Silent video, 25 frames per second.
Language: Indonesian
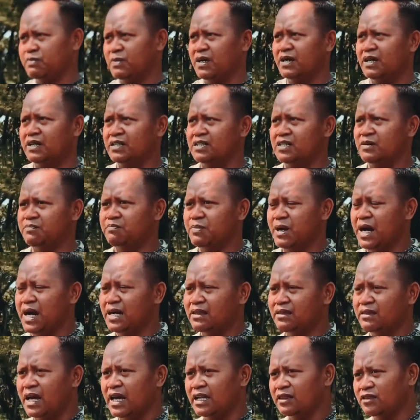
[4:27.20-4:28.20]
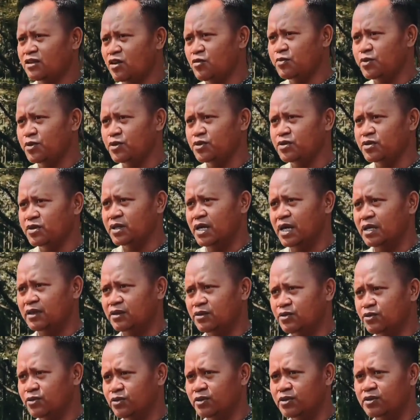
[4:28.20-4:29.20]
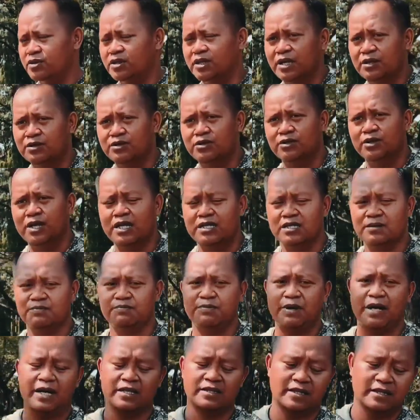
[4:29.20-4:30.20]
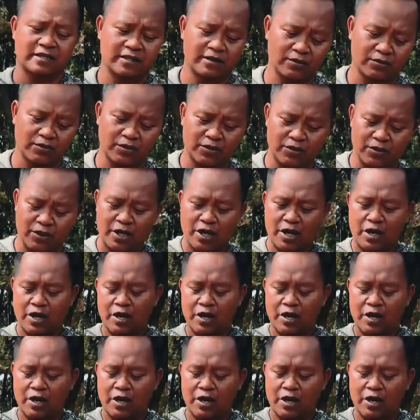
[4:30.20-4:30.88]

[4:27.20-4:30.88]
e, cepat ataupun dengan turun juga cepat. Jadi untuk